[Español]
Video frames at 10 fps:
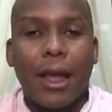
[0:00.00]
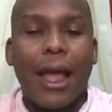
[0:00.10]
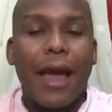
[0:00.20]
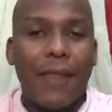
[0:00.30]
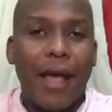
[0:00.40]

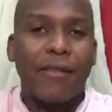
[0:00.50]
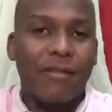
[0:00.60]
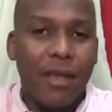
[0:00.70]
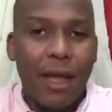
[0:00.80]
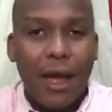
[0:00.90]

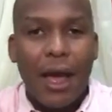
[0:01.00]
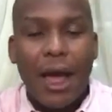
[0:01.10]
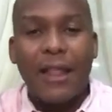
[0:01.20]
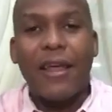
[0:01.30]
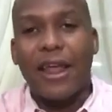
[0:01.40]
ganancia
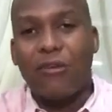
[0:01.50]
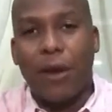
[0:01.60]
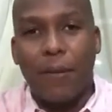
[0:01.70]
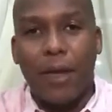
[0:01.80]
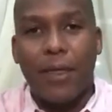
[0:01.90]
al derecho
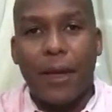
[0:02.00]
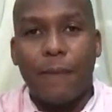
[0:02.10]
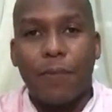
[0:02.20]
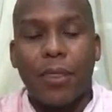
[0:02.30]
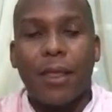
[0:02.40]
a la vida.
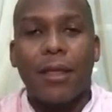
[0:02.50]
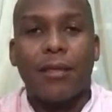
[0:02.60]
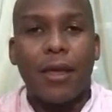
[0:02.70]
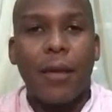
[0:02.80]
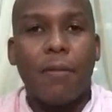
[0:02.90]

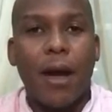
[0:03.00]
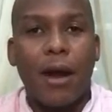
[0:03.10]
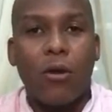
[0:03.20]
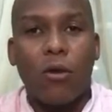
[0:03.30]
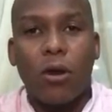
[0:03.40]
Sin
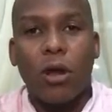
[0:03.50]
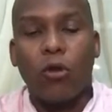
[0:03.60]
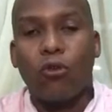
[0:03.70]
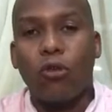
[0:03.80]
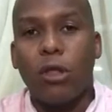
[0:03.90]
embargo, en
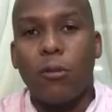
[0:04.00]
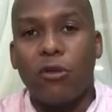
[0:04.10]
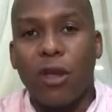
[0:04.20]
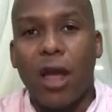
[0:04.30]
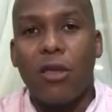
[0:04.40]
los
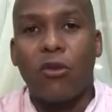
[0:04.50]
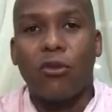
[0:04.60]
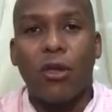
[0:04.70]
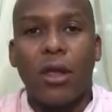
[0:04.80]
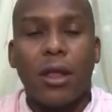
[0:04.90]
últimos
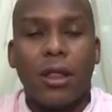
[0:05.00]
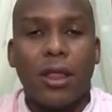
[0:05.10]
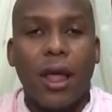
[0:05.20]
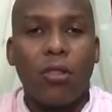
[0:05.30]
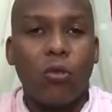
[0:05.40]
años
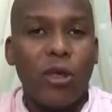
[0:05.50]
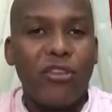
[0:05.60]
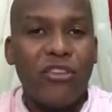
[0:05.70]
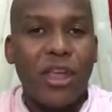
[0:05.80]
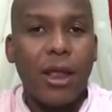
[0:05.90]
tanto
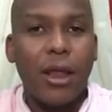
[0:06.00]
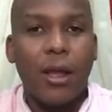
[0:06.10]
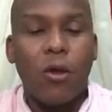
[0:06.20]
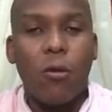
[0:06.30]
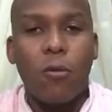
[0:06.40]
en
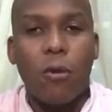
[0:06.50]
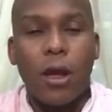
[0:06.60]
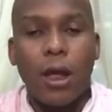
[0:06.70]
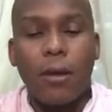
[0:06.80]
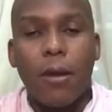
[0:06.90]
Chile como
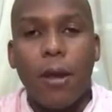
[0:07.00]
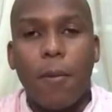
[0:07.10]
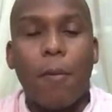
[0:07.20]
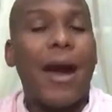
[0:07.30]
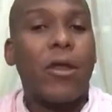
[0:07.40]
en
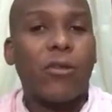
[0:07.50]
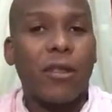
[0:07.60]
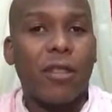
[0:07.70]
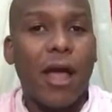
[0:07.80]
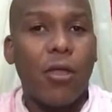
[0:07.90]
varios
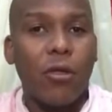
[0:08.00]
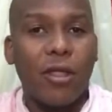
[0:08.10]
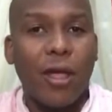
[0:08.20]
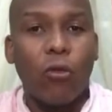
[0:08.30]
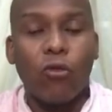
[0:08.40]
estados de
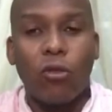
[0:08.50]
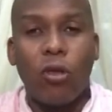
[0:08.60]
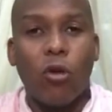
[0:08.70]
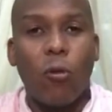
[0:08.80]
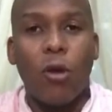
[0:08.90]
Estados
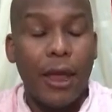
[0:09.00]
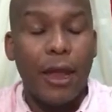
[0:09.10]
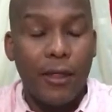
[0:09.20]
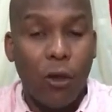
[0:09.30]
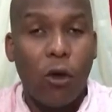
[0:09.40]
Unidos, como en
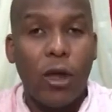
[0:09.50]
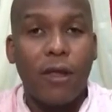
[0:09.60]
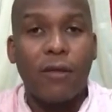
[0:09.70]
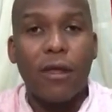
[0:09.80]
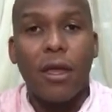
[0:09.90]

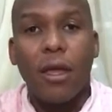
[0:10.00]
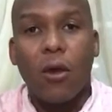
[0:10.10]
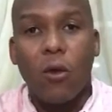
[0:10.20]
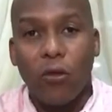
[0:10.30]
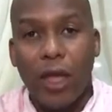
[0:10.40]
Illinois,
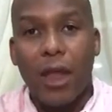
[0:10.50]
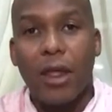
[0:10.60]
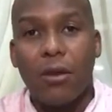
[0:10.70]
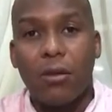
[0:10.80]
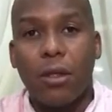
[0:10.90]

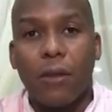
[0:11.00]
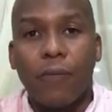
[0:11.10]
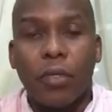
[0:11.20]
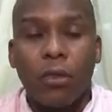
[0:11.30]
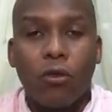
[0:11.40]
Connecticut.
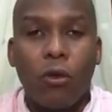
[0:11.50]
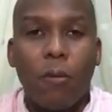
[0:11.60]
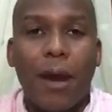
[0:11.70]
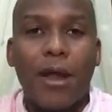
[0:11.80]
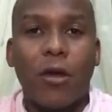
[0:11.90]
Son
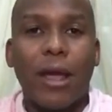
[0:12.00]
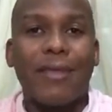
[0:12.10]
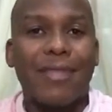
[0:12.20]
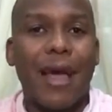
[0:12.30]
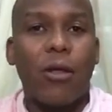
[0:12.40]
varios
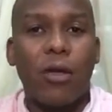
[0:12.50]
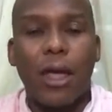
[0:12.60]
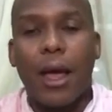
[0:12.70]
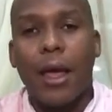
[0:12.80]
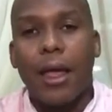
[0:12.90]
estados ya